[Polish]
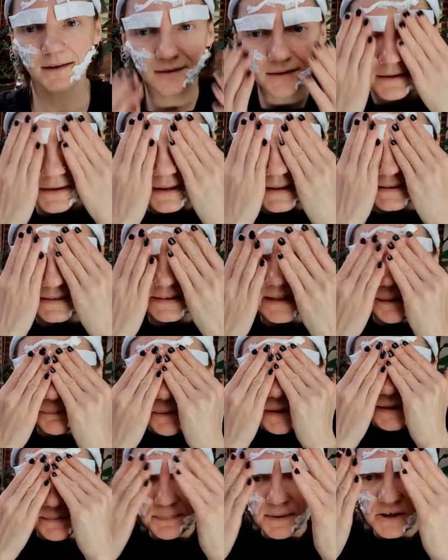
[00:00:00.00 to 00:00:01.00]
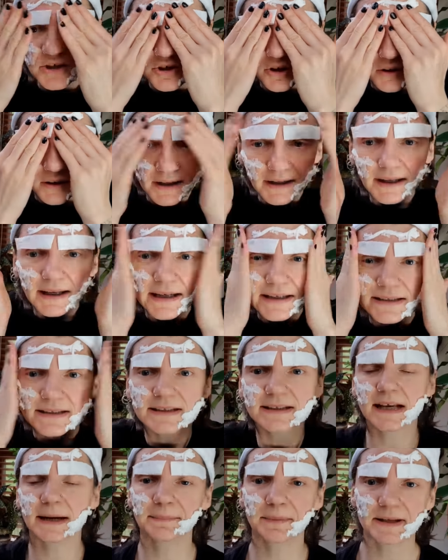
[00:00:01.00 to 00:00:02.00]
jest, zabezpieczone jest,
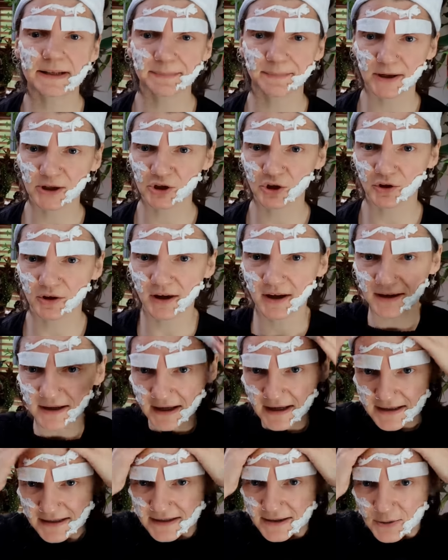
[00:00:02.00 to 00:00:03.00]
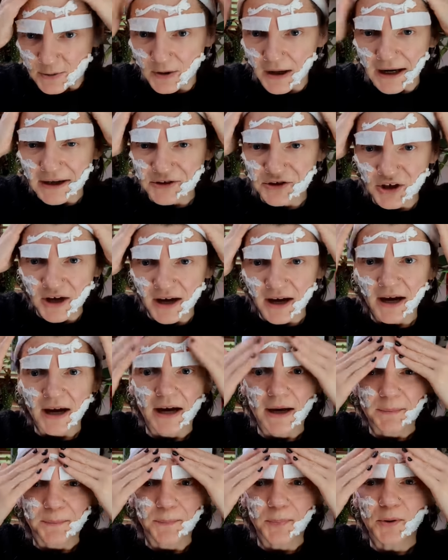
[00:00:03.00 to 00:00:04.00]
zabezpieczone jest, słuchajcie.
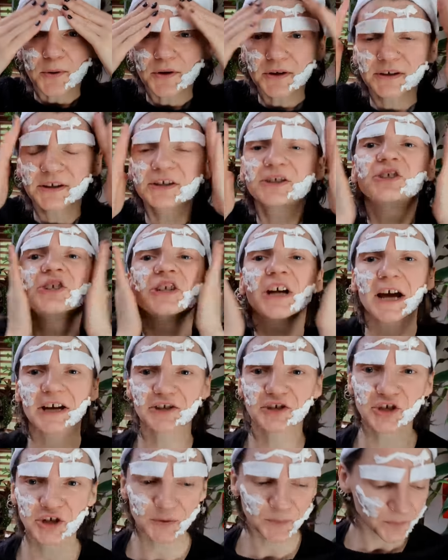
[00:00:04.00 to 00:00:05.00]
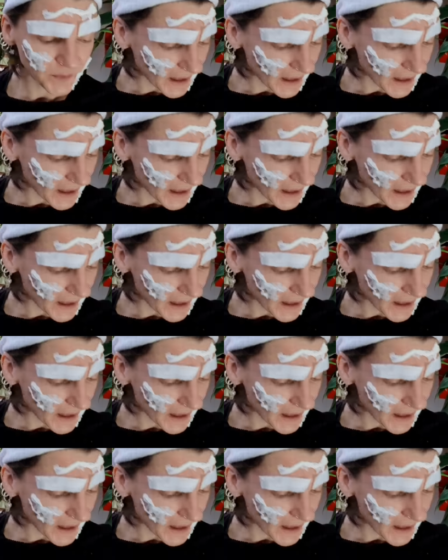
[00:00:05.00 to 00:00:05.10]
Punkt trzeci,